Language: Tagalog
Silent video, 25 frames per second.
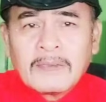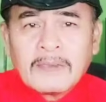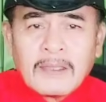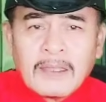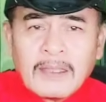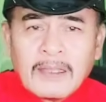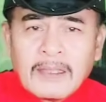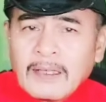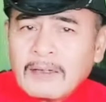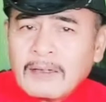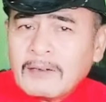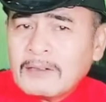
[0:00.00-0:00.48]

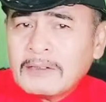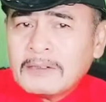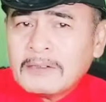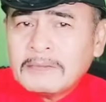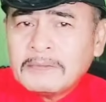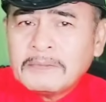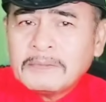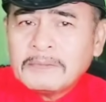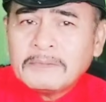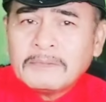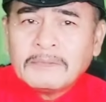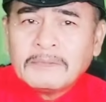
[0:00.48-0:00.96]
Nako,
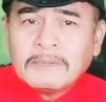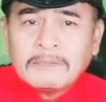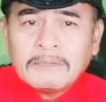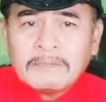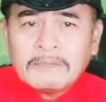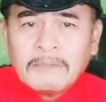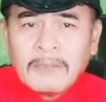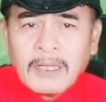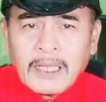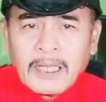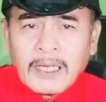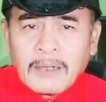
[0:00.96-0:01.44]

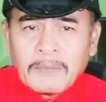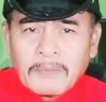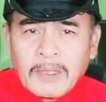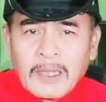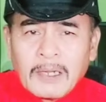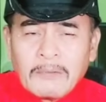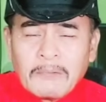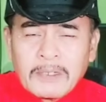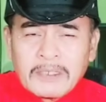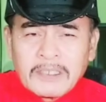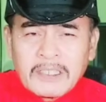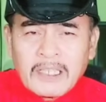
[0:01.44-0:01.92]
mahirap na
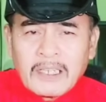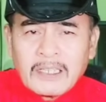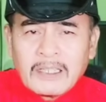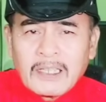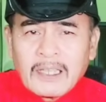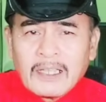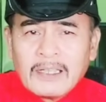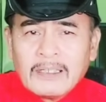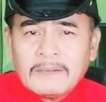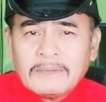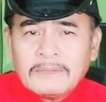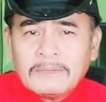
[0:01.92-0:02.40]
lang
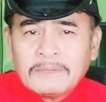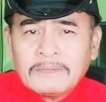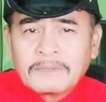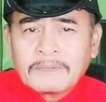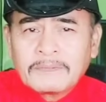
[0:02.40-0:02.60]
magsalita.